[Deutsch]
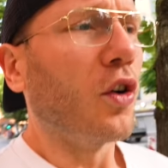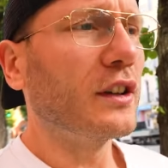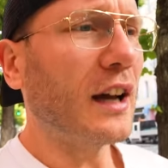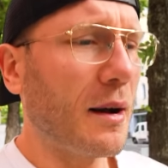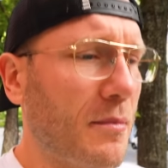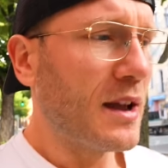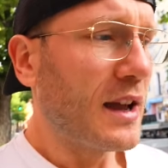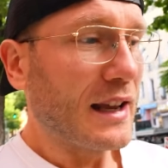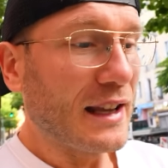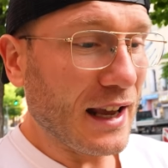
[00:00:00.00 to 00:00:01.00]
und haben
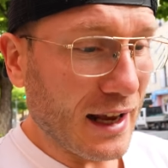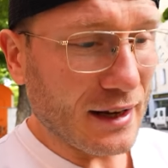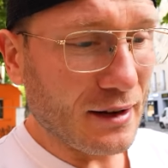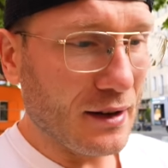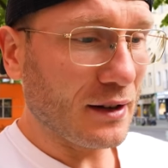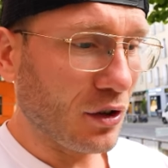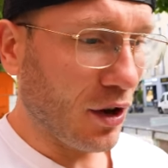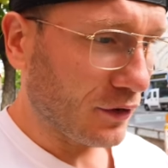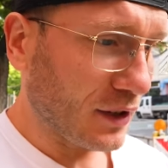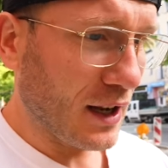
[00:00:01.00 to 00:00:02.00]
jeden
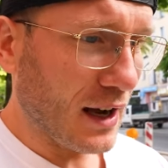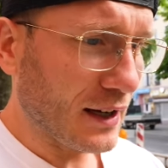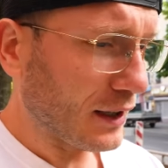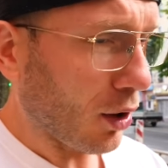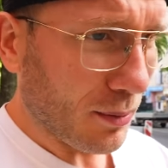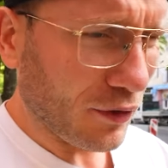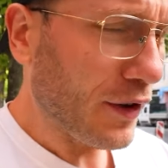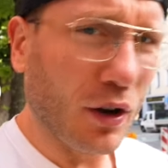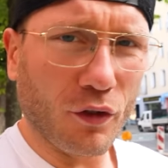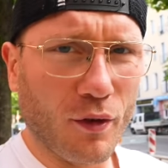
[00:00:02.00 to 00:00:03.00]
Köfteladen, ich glaube mit
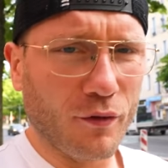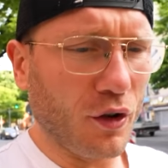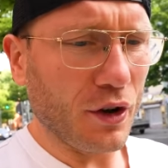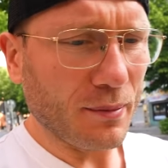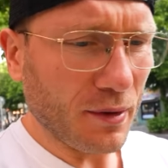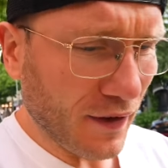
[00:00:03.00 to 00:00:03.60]
vier oder fünf Leuten